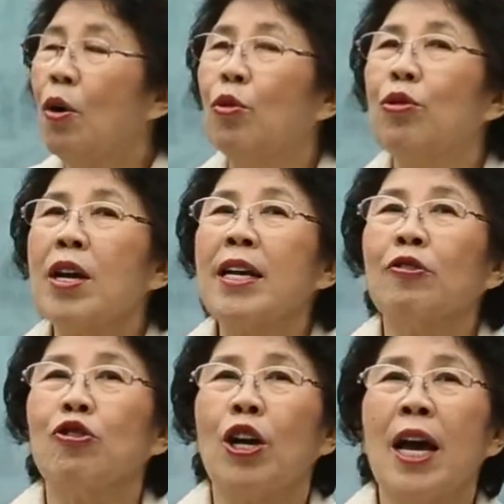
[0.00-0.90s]

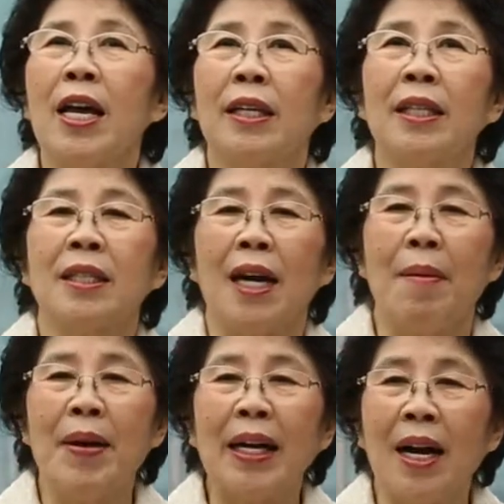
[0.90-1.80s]
우리의 죄를
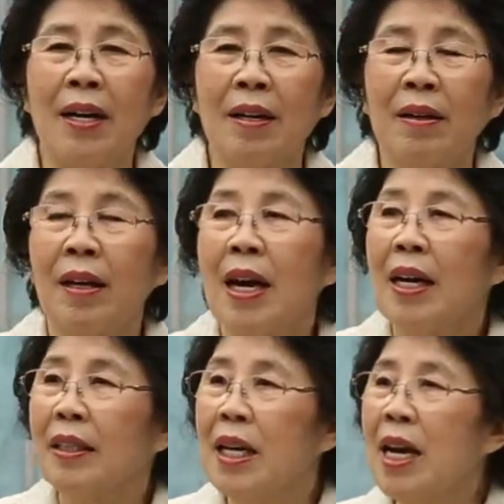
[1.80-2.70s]
자백하여
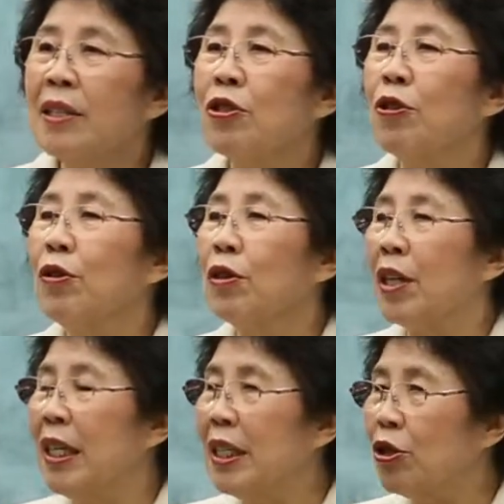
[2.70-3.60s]
예수
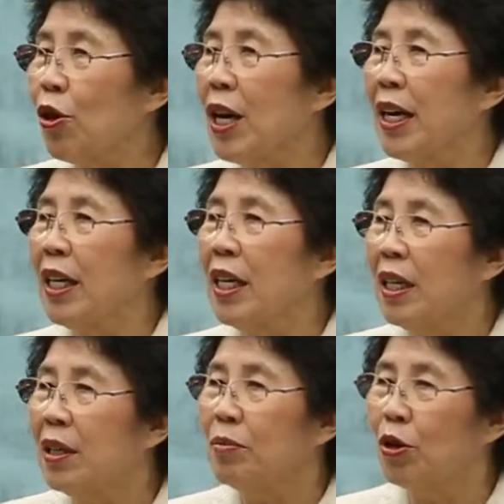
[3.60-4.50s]
그리스도의
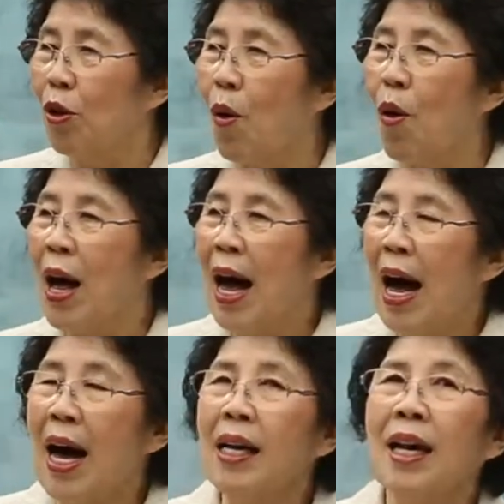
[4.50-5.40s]
이름으로
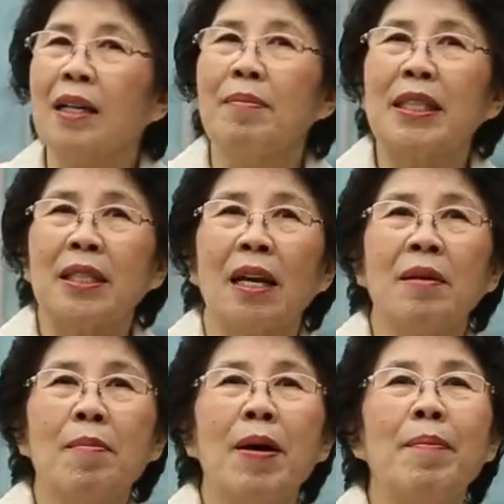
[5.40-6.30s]
하나님의
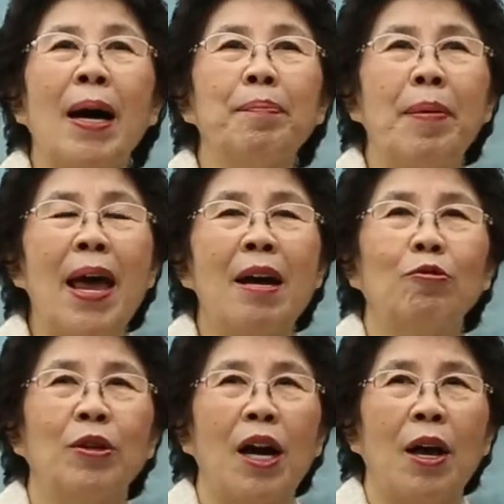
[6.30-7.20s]
생명 앞에
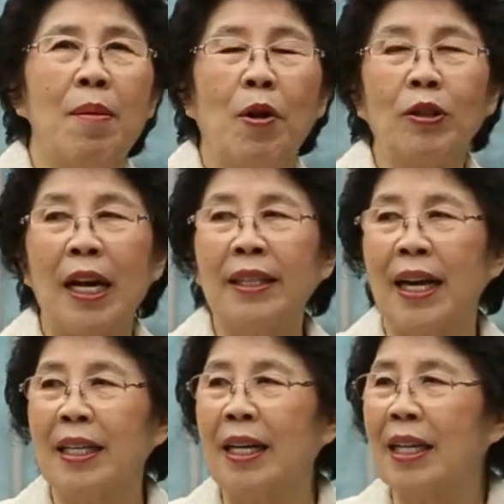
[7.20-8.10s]
우리가 회복될
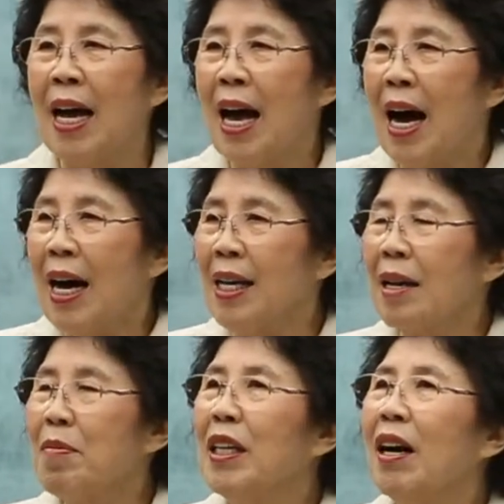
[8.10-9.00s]
때는
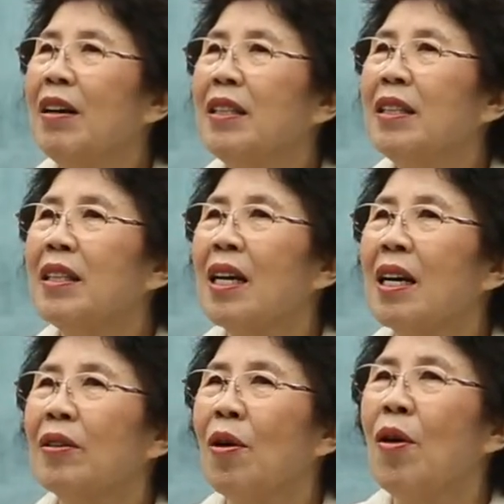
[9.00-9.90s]
하나님은
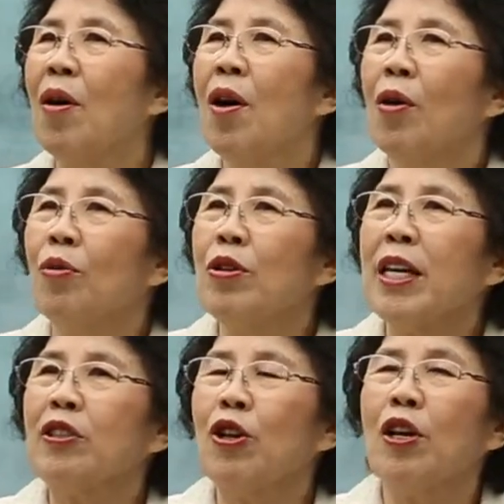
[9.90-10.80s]
언제라도
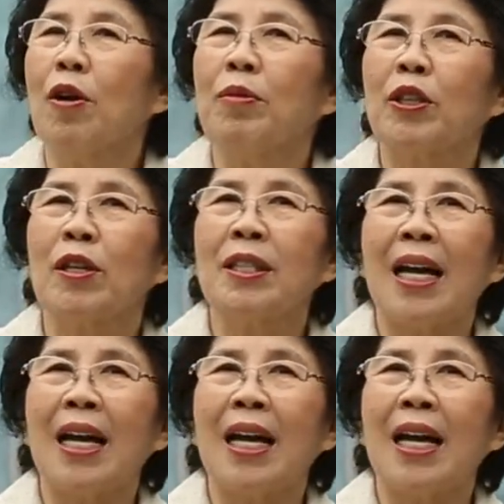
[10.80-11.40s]
우리의 죄로부터